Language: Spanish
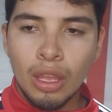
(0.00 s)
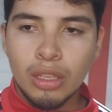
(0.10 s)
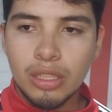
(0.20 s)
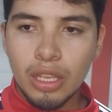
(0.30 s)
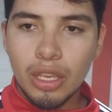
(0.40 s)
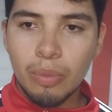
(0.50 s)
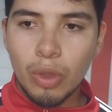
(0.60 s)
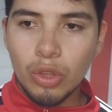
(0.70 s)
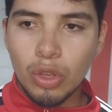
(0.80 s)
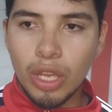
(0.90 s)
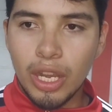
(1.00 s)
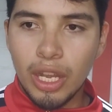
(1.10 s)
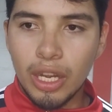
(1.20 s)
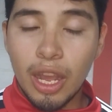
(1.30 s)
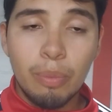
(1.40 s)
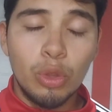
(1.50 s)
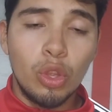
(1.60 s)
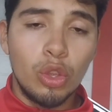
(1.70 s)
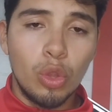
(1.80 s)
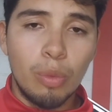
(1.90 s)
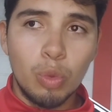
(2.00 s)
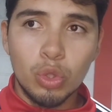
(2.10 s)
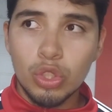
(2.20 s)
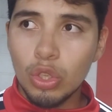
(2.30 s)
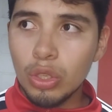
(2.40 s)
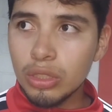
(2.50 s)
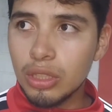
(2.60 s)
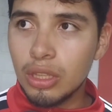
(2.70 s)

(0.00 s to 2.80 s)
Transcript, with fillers: Sí, bueno, el campo no ayuda mucho,